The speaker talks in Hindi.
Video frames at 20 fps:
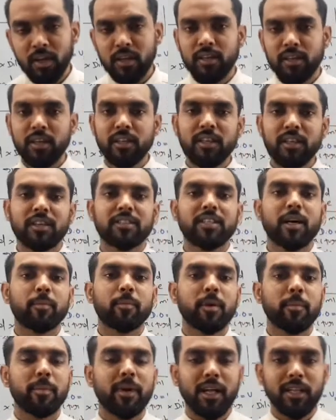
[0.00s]
इतना सामने
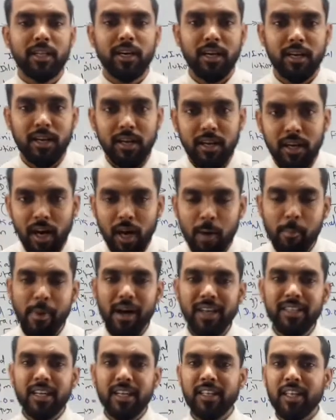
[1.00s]
पड़ा था अब
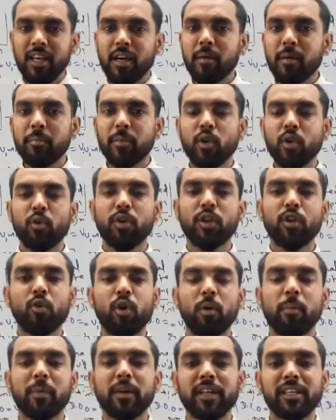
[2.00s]
बात आती है बीओडी को
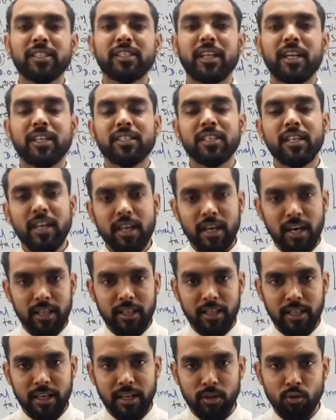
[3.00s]
अपन किस तरह से
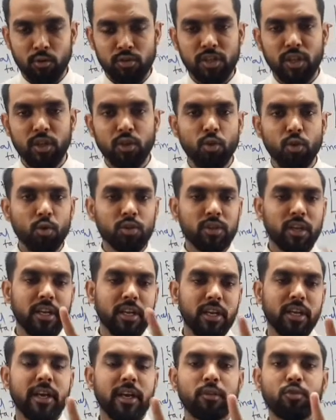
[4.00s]
निकालते हैं तो इसके दो
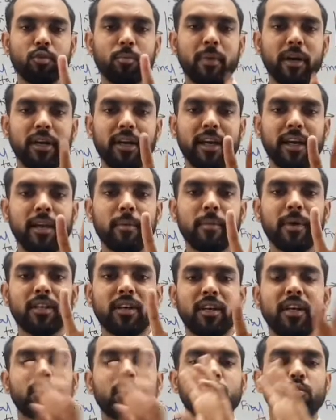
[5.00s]
तरीके एक तो प्रैक्टिकल मेथड
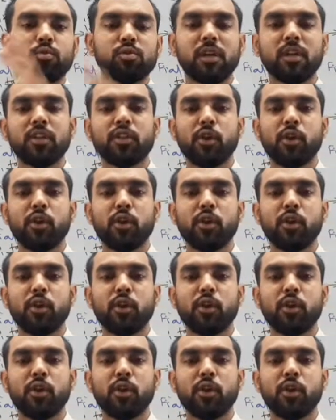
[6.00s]
एक दूसरा